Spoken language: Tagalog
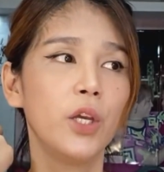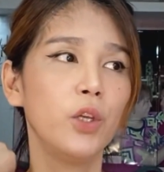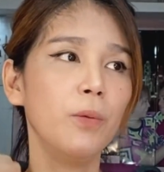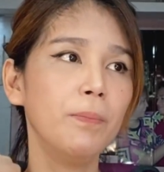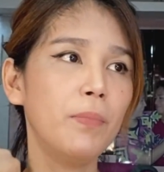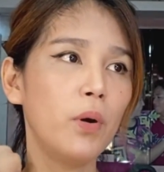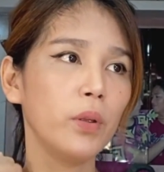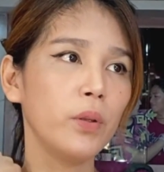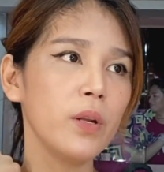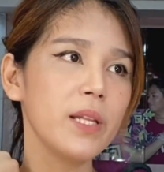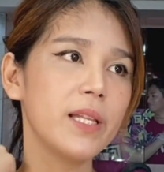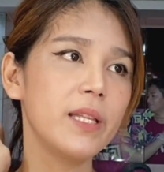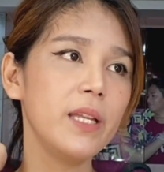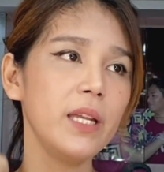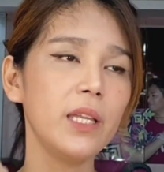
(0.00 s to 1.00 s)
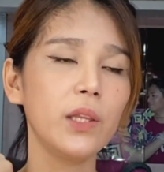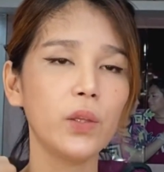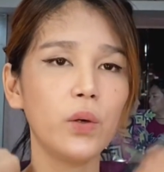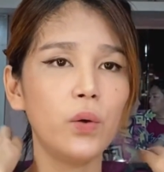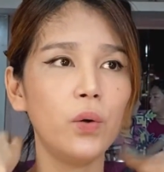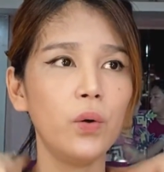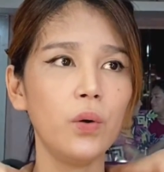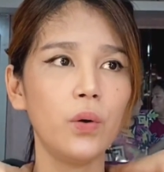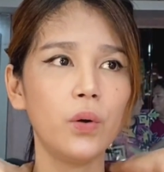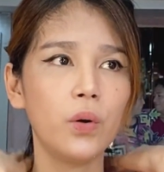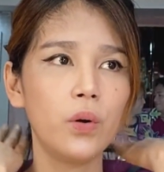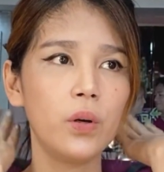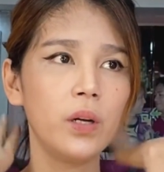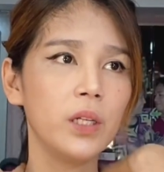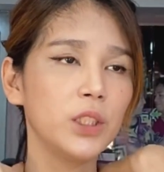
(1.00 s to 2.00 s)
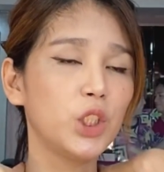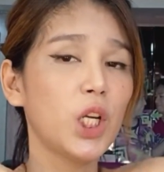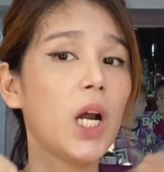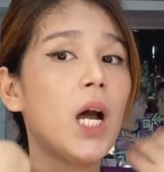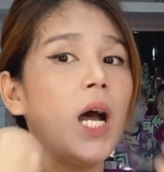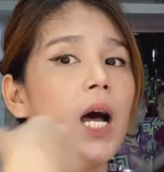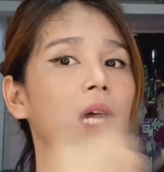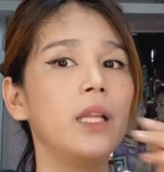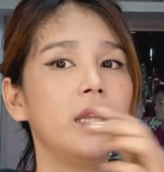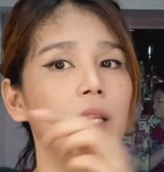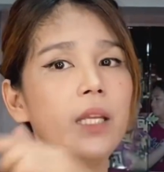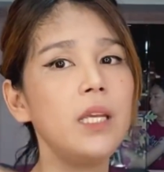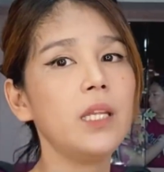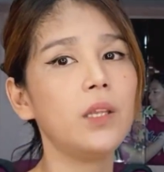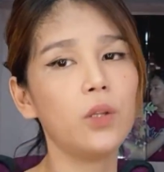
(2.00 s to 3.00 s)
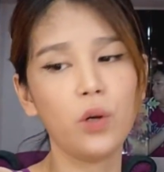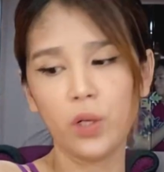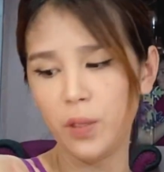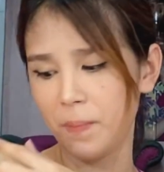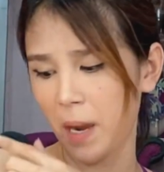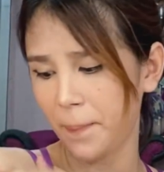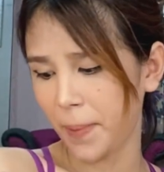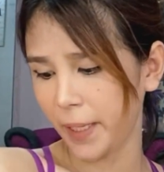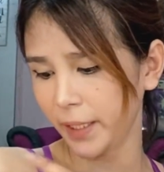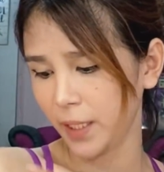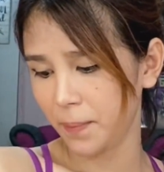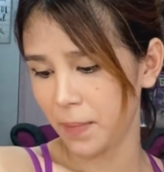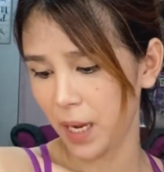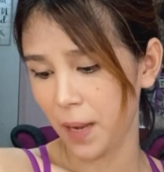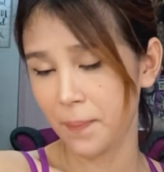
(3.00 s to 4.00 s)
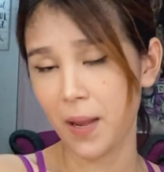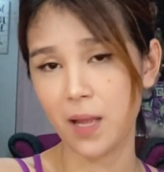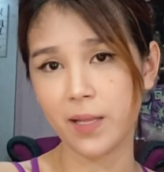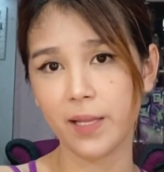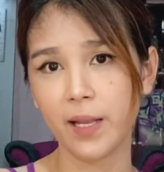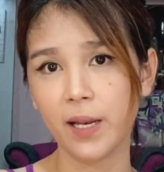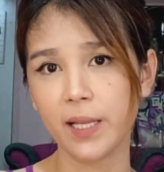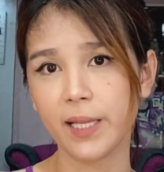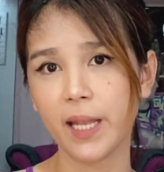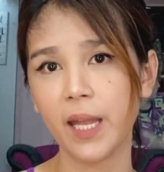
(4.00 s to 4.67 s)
Yung Botox dito, tsaka dito, yung mga part ng mga muscles.